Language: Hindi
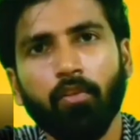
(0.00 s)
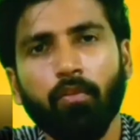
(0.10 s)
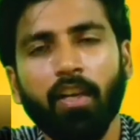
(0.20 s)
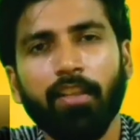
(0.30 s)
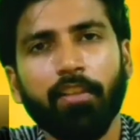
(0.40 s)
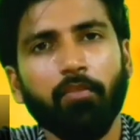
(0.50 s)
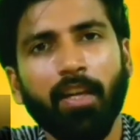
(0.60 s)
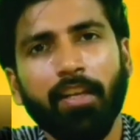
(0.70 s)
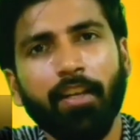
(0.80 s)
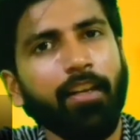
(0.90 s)
तो गांधी जी को
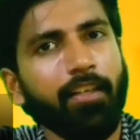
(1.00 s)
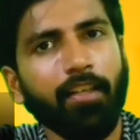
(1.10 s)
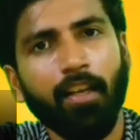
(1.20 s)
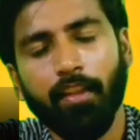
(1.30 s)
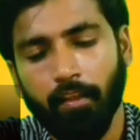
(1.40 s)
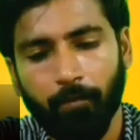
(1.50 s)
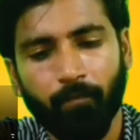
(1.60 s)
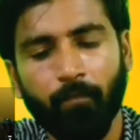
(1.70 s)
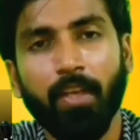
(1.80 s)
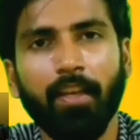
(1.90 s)
मारने का इरादा कर लेते हैं
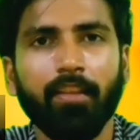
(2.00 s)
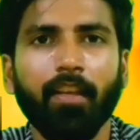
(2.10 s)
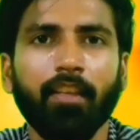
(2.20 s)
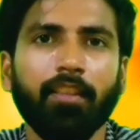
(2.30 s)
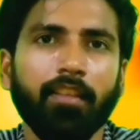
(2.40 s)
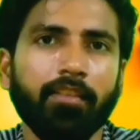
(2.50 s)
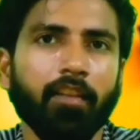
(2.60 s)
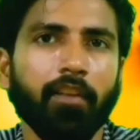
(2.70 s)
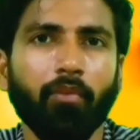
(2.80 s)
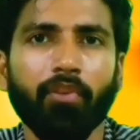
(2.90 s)
फिर एक दिन आता है तीस
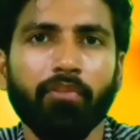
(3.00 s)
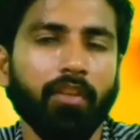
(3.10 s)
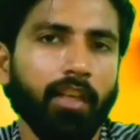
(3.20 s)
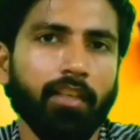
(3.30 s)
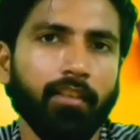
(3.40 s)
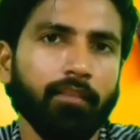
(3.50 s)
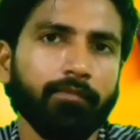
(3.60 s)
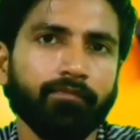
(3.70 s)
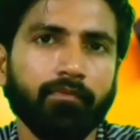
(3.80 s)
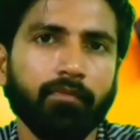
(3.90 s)
जनवरी उन्नीस का
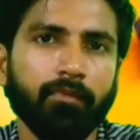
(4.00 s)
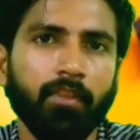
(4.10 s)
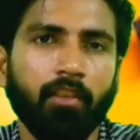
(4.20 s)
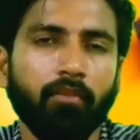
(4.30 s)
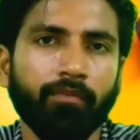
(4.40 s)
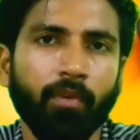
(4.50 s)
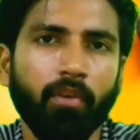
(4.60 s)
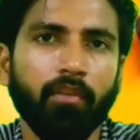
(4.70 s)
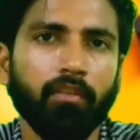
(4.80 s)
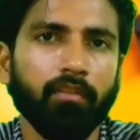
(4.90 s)
वो